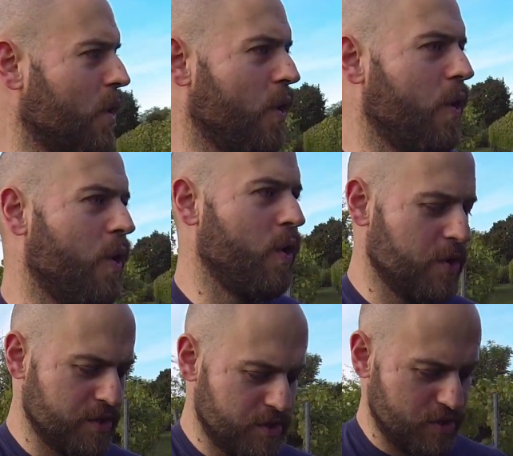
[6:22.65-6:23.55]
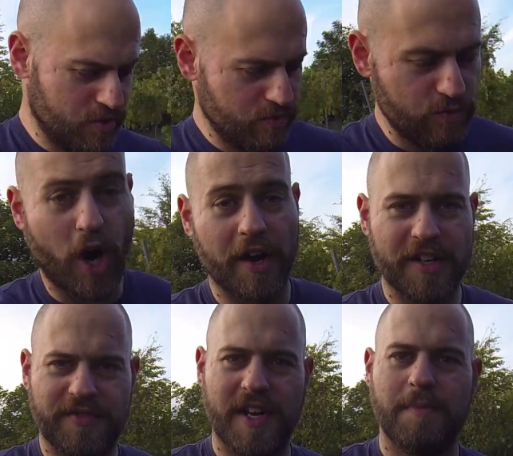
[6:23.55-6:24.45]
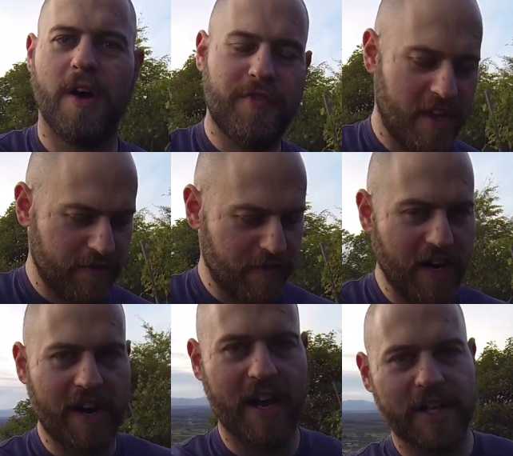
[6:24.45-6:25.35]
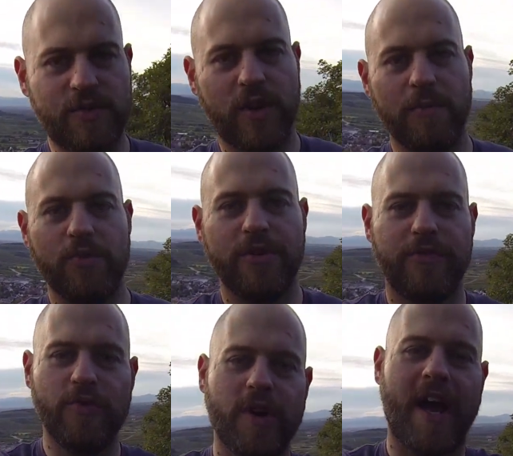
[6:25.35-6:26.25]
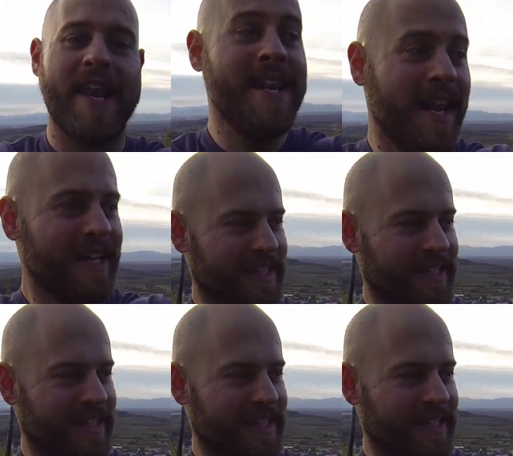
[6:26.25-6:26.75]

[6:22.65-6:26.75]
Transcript: Und ja, das werde ich mir auf jeden Fall nachher zu Gemüte führen.